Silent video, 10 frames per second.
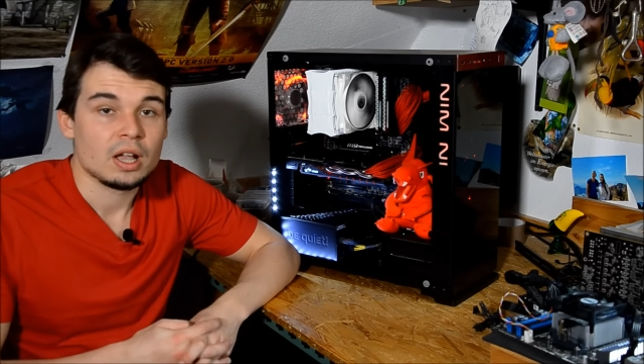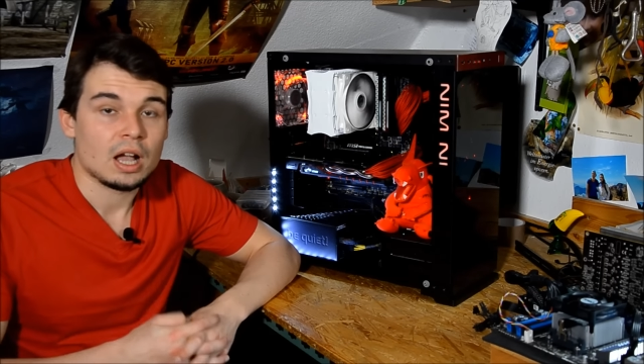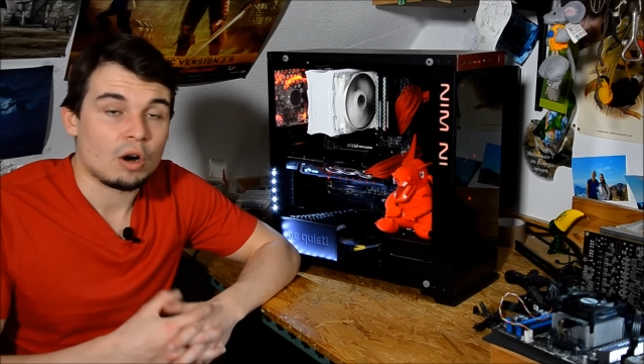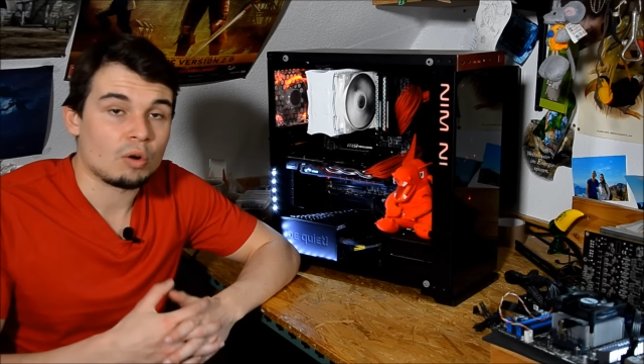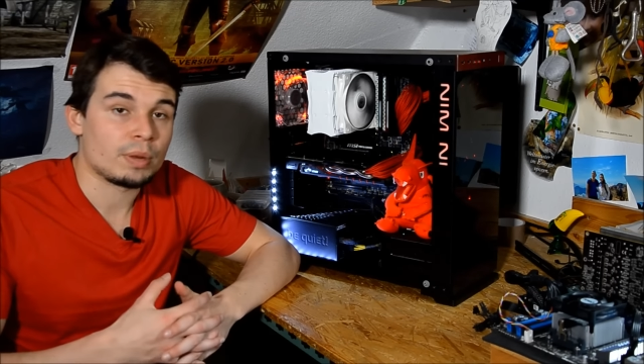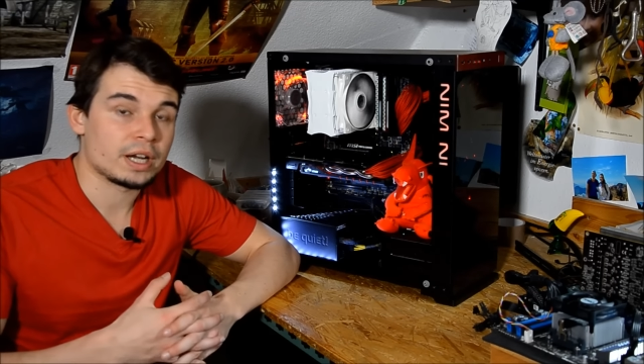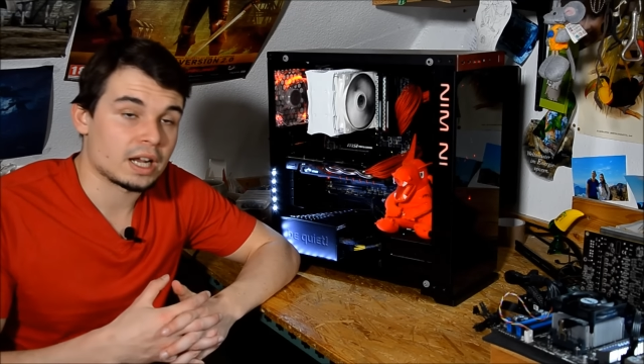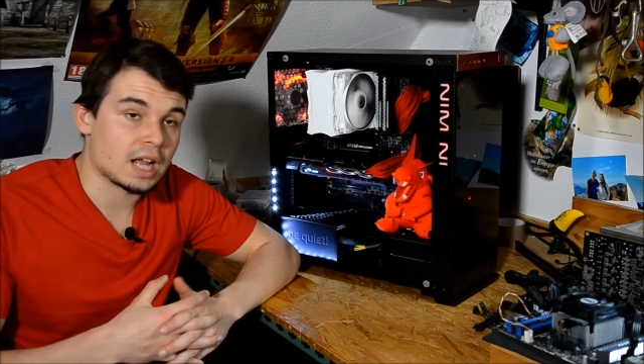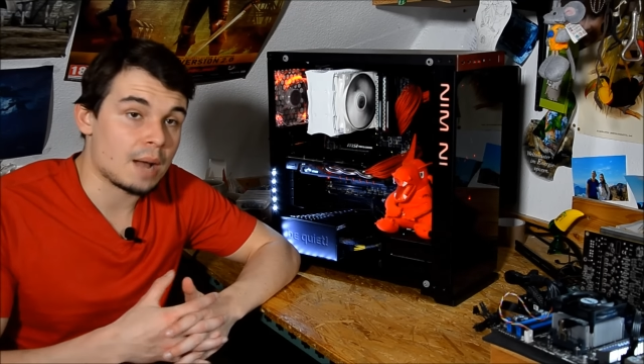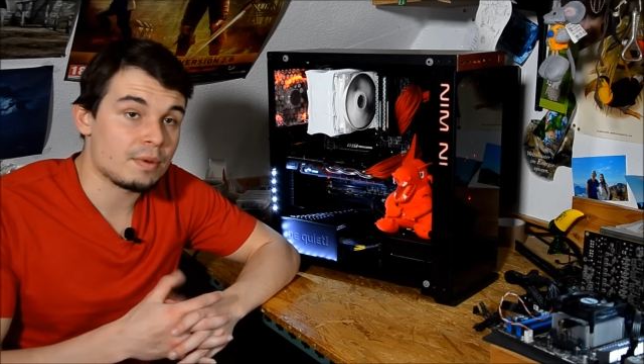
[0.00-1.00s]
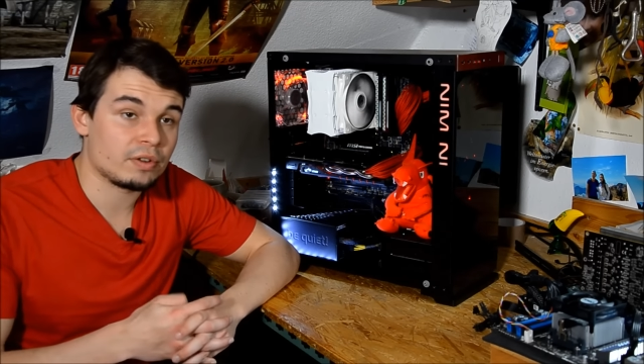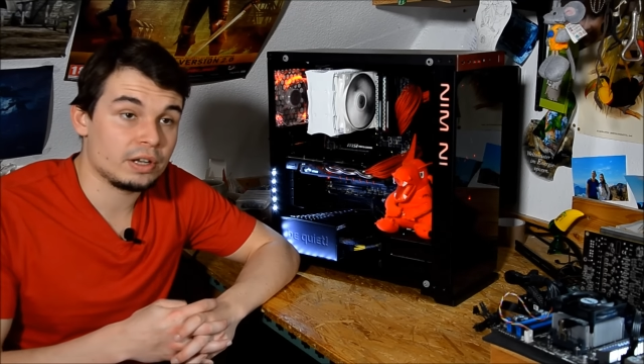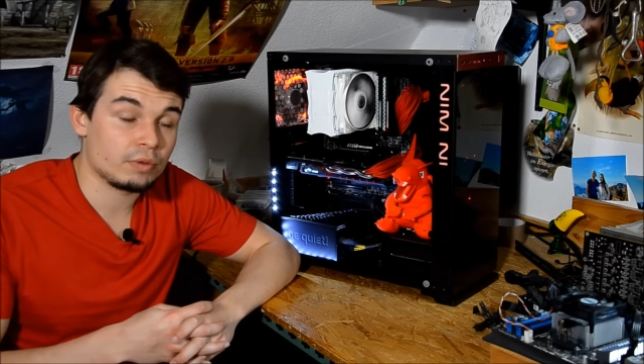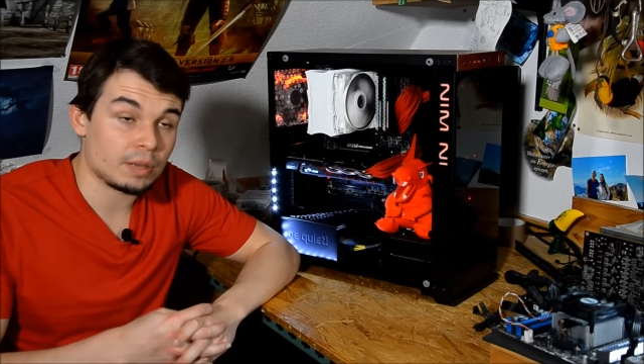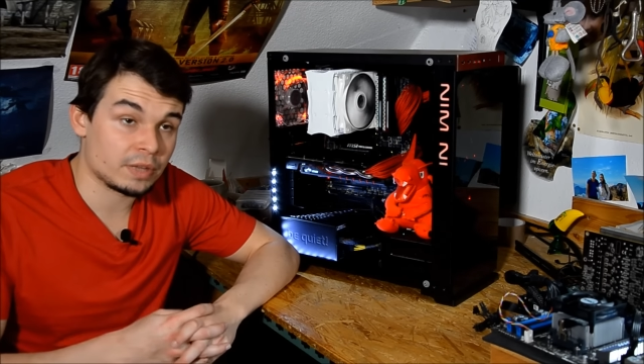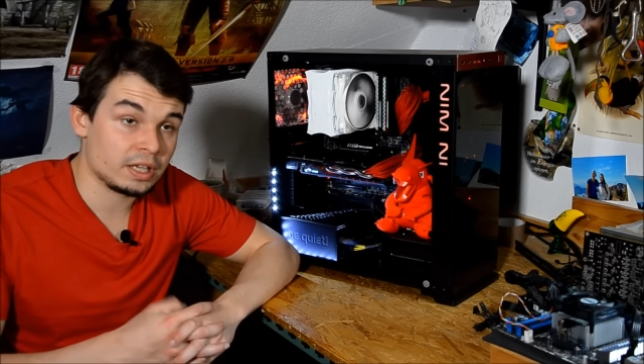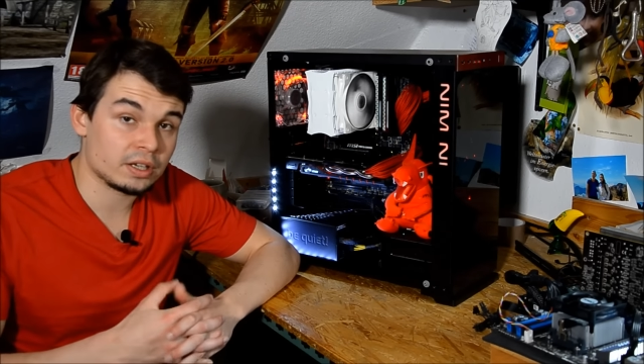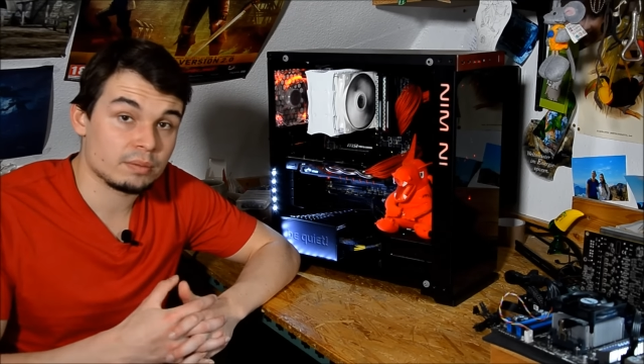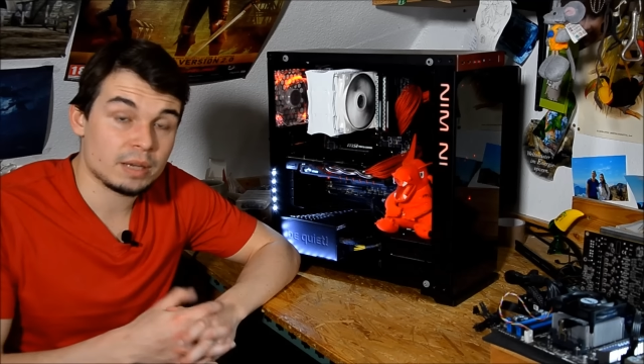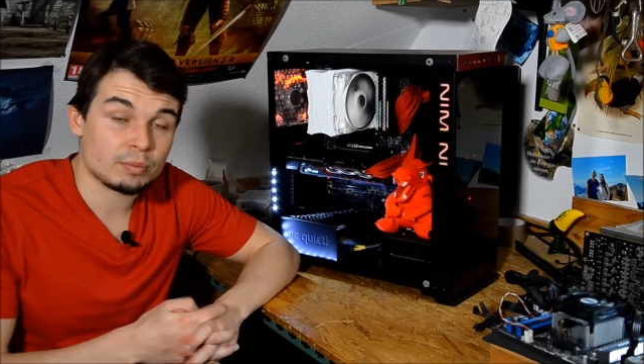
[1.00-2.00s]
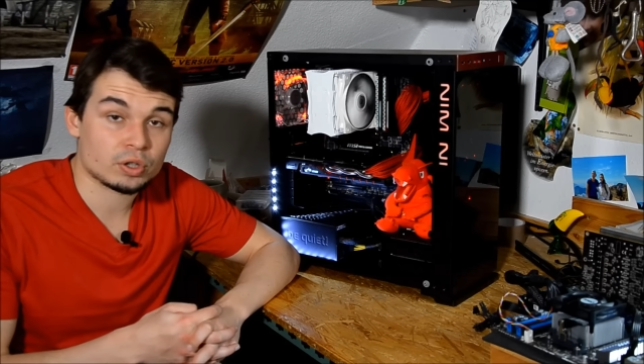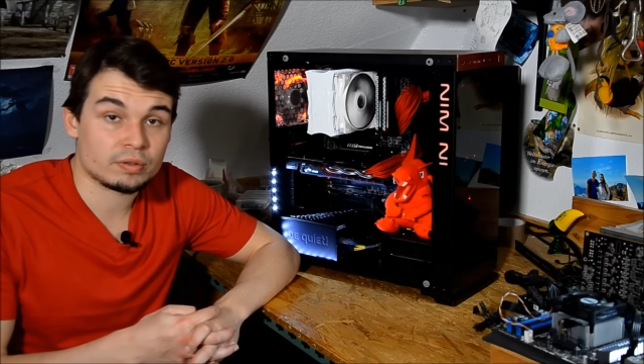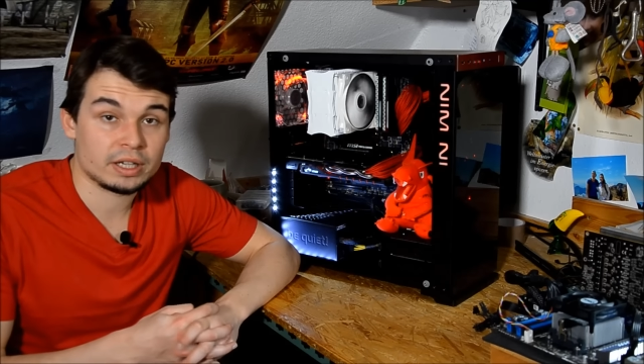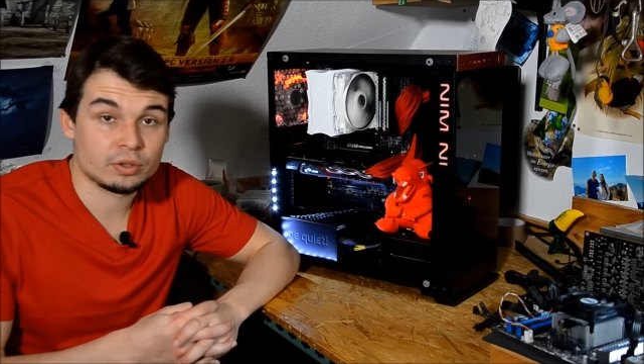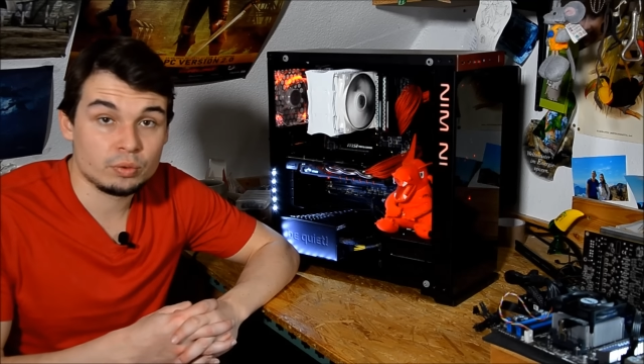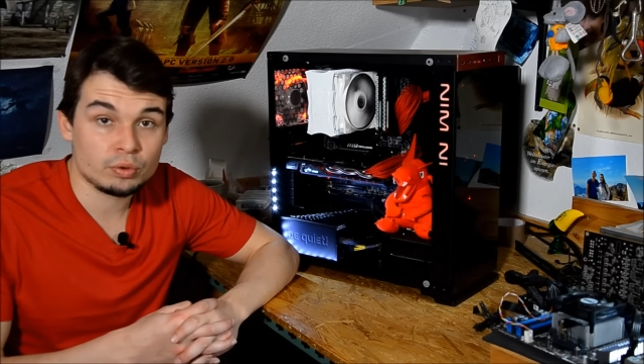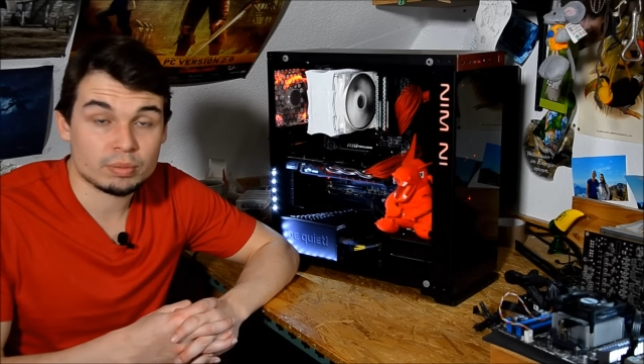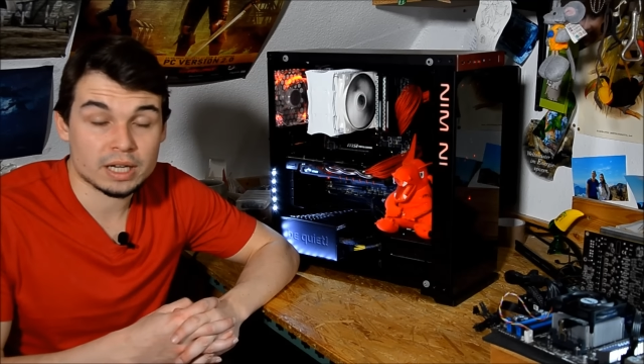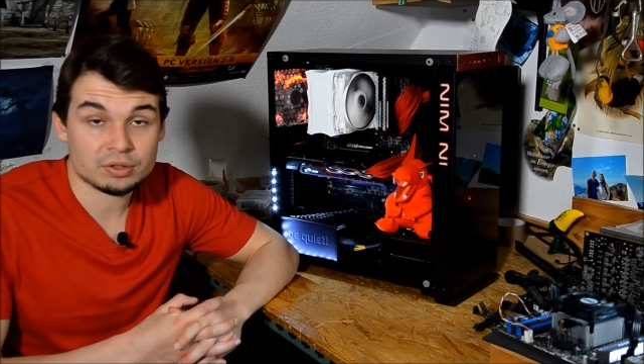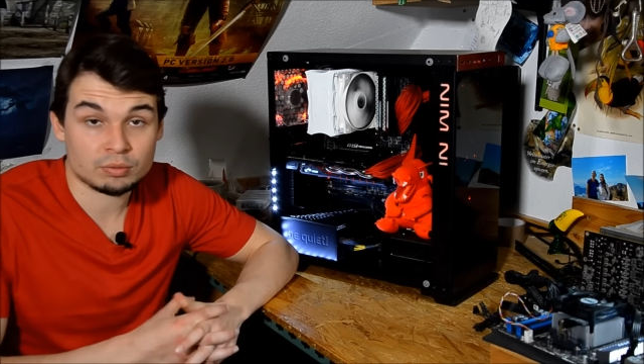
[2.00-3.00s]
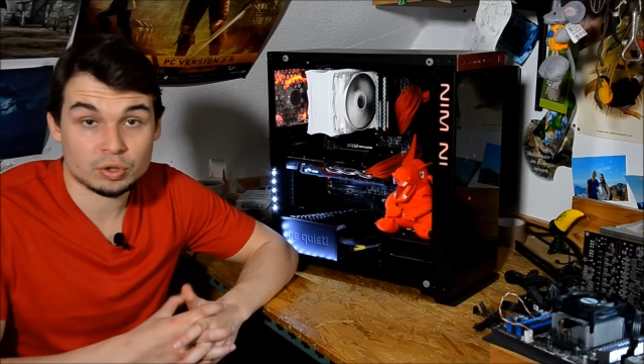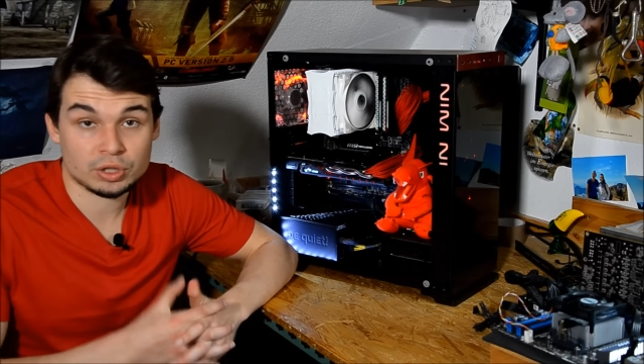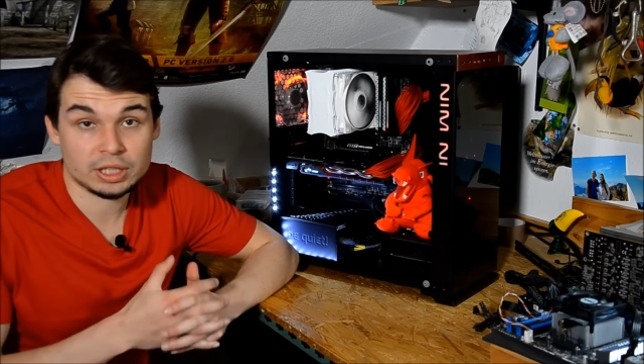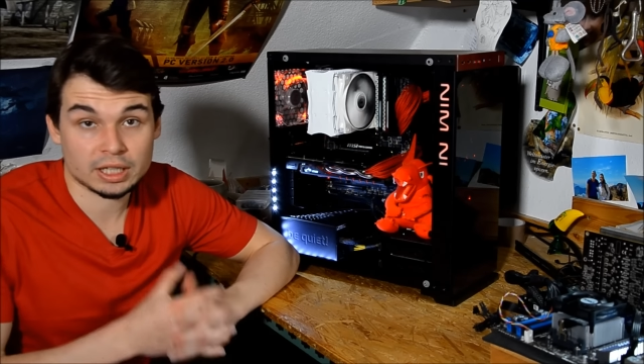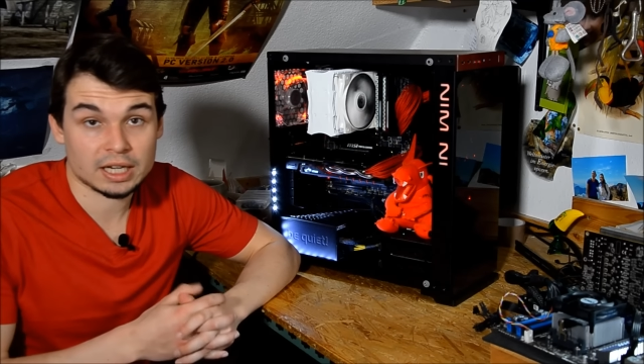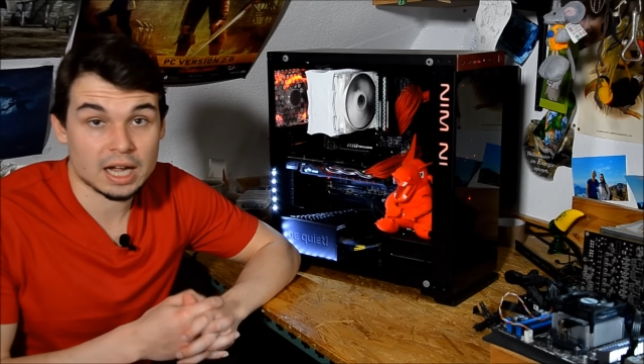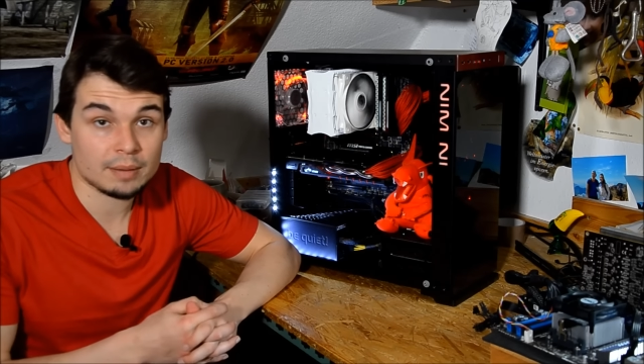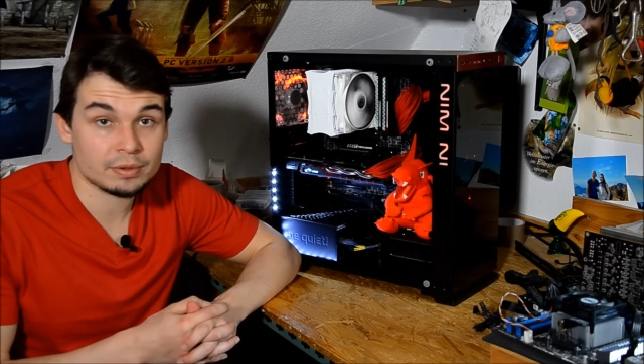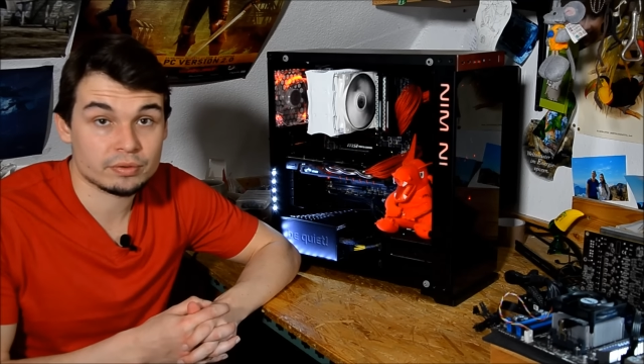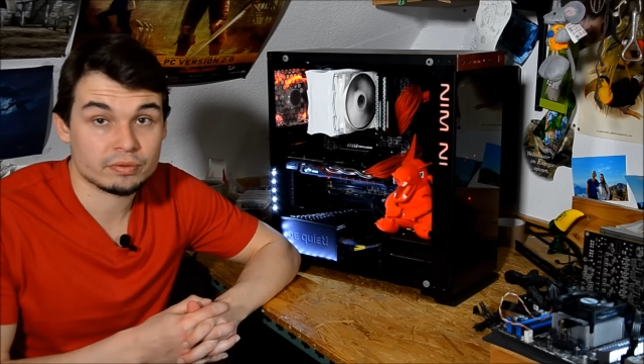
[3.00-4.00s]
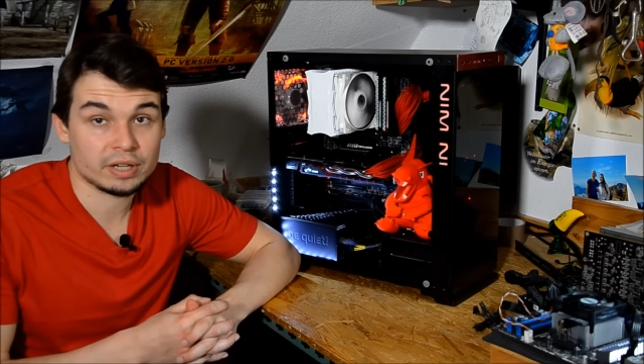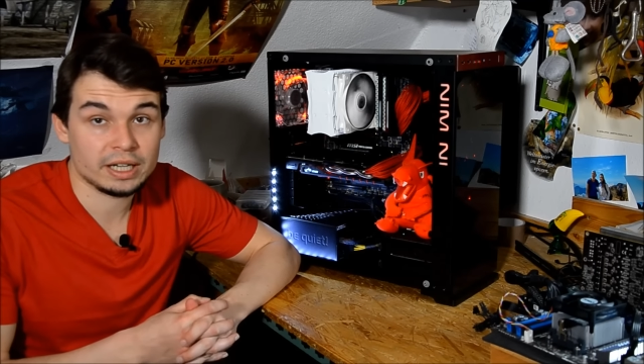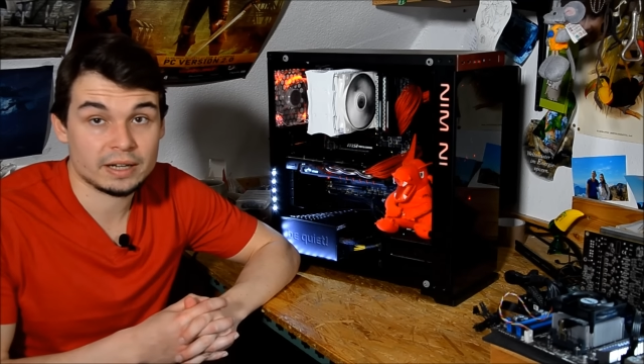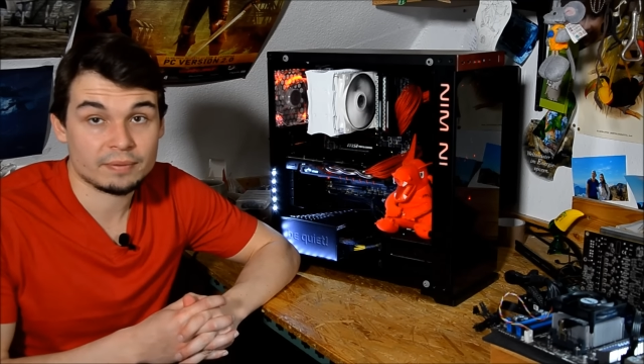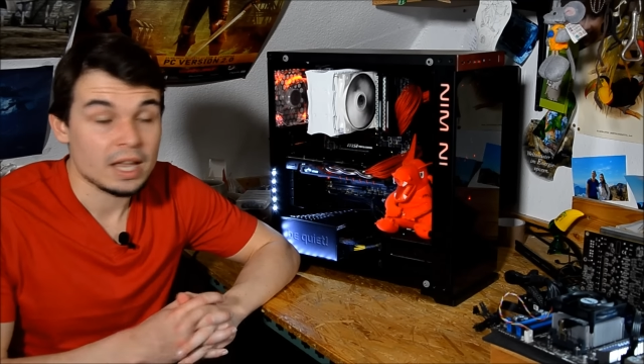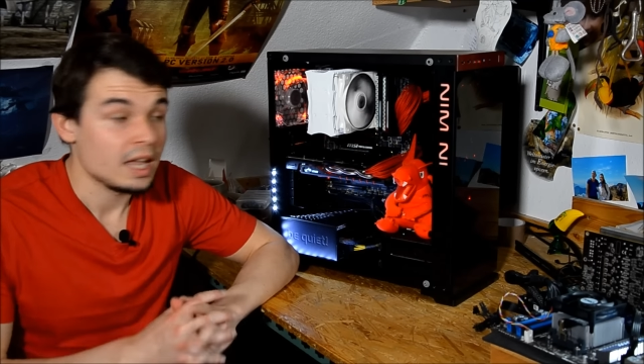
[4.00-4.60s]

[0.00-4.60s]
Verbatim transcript: Auch bei der Kabelverlegung gehabt hinter dem Mainboard-Tray genügend Platz, um auch dickere Kabel zu verlegen.